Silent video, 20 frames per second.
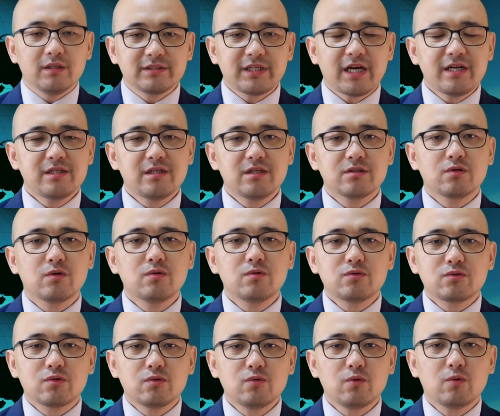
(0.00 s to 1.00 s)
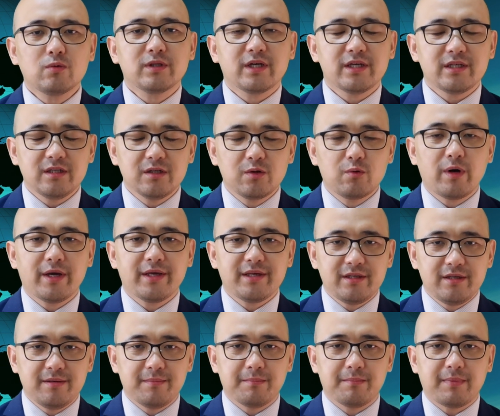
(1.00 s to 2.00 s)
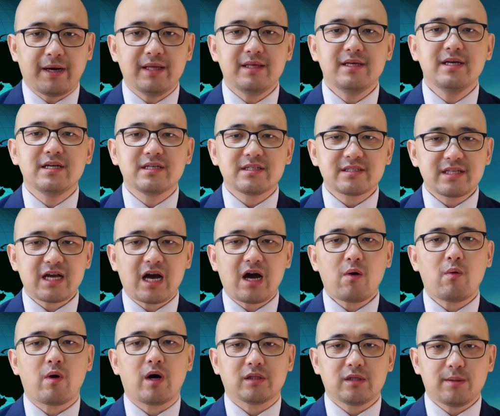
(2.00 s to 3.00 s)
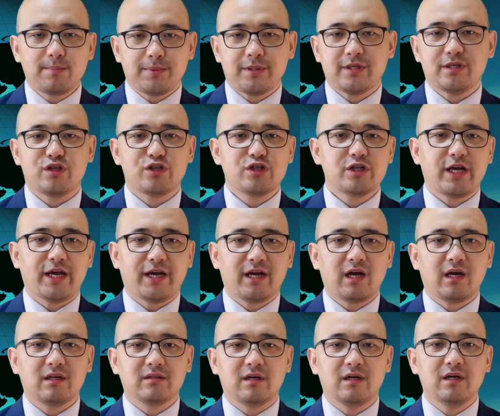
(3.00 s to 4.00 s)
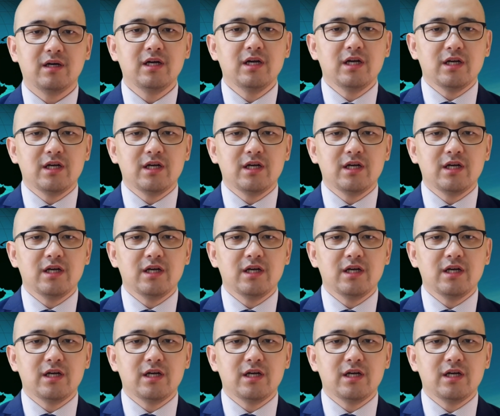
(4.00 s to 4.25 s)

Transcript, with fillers: 但是从中共的一贯隐瞒、撒谎的品质来看呢，